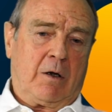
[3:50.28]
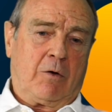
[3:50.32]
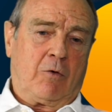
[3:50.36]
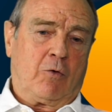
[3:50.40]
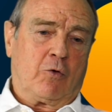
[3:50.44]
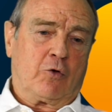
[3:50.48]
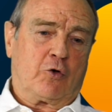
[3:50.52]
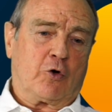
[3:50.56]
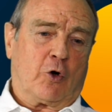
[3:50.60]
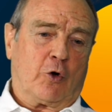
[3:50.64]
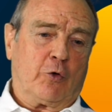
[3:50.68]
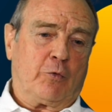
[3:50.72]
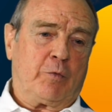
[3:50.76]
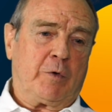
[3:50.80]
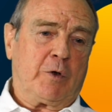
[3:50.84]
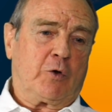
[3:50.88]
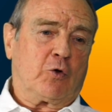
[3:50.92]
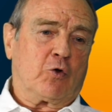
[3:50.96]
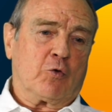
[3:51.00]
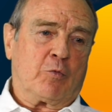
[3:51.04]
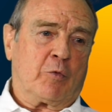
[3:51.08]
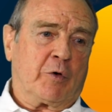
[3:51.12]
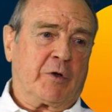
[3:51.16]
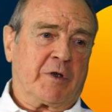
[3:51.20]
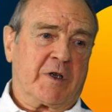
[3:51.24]
Aujourd'hui,
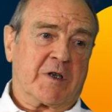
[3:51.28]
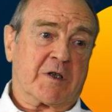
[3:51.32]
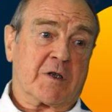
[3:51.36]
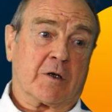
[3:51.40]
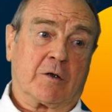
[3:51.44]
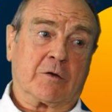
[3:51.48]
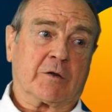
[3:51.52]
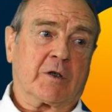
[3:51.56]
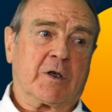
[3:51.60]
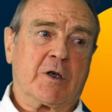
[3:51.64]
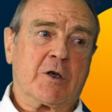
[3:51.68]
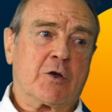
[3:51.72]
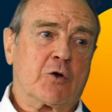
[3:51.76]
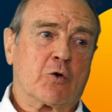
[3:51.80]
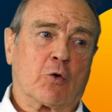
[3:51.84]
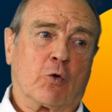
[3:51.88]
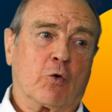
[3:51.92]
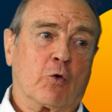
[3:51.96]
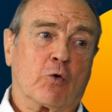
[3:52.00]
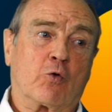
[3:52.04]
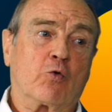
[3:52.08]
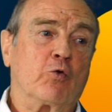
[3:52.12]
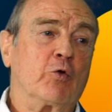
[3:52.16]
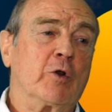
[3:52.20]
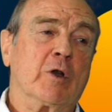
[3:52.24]
tout le monde est centré sur
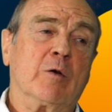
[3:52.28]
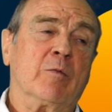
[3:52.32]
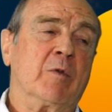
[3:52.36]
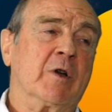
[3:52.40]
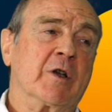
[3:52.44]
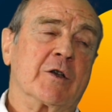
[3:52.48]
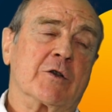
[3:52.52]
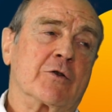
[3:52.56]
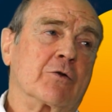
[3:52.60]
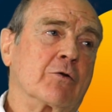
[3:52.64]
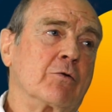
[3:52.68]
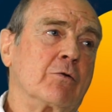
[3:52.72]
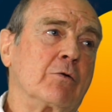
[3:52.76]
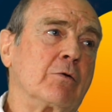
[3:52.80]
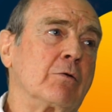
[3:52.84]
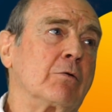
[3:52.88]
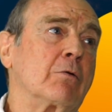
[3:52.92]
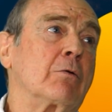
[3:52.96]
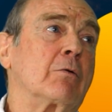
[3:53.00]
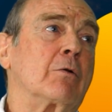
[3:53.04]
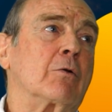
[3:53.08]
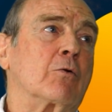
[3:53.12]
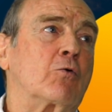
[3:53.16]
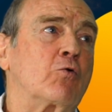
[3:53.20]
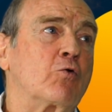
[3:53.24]
le coût des
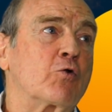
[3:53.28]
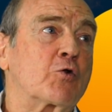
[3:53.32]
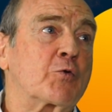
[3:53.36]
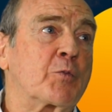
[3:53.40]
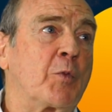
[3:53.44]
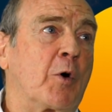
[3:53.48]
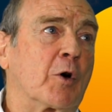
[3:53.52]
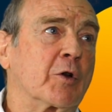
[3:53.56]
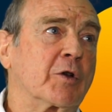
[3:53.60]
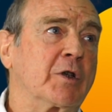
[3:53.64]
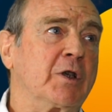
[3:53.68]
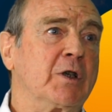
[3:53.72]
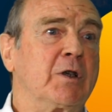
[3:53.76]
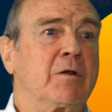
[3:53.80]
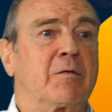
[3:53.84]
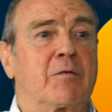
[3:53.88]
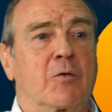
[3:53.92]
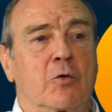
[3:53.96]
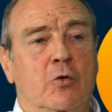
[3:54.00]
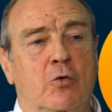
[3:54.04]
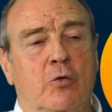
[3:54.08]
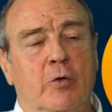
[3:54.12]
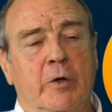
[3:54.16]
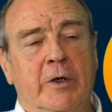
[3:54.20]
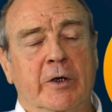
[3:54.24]
blessures, le coût sportif,
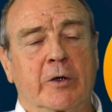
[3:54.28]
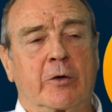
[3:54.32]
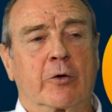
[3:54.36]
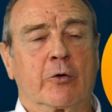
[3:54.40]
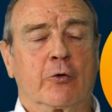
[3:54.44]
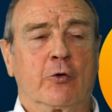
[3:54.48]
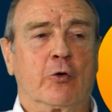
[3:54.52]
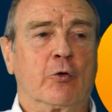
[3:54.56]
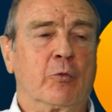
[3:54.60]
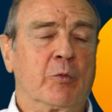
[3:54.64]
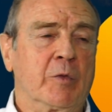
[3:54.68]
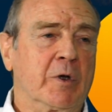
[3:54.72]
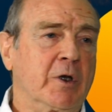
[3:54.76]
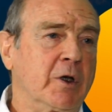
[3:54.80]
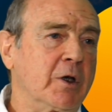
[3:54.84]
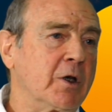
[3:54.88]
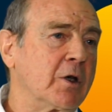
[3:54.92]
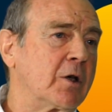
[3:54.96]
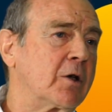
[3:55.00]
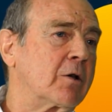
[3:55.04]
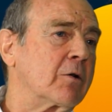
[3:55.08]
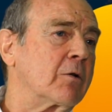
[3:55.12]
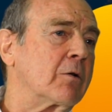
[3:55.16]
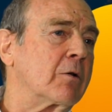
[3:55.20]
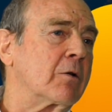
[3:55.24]
le coût
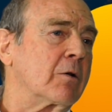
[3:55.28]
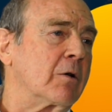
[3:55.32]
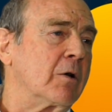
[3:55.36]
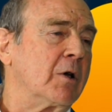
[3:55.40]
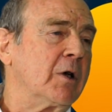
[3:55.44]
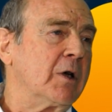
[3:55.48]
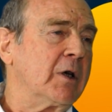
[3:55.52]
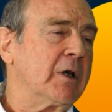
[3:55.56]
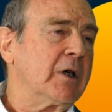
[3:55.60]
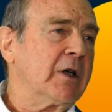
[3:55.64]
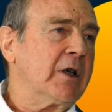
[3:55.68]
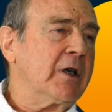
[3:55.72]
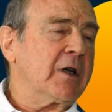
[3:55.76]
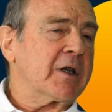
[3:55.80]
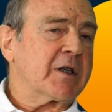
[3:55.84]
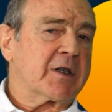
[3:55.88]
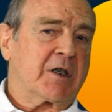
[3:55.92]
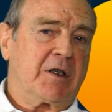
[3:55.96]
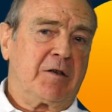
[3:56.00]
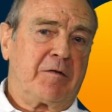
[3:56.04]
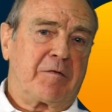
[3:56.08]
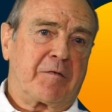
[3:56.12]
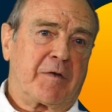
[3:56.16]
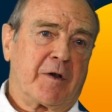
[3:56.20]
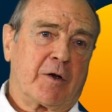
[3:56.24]
économique, euh, ce
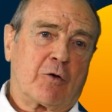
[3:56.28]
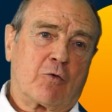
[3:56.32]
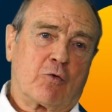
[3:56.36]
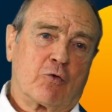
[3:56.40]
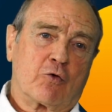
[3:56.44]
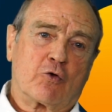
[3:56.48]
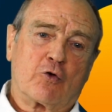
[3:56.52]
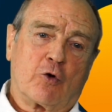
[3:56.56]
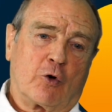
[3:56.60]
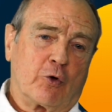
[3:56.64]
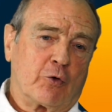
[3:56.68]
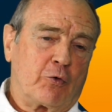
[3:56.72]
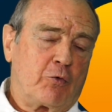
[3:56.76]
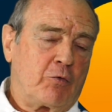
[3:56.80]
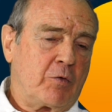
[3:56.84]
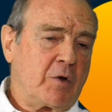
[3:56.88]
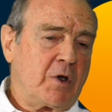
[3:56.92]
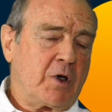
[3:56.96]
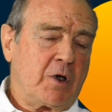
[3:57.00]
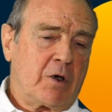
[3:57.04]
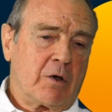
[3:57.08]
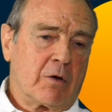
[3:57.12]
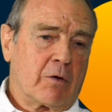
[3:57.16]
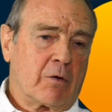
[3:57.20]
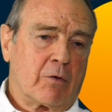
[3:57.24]
qui fait
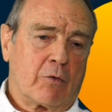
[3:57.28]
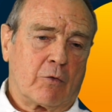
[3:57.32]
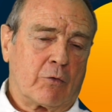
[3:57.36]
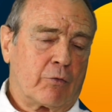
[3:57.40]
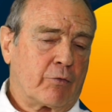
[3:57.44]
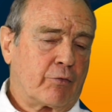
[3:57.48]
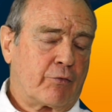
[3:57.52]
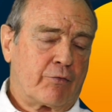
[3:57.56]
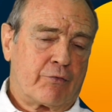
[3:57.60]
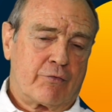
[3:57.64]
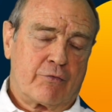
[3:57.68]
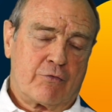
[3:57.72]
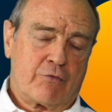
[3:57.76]
qu'aujourd'hui, euh,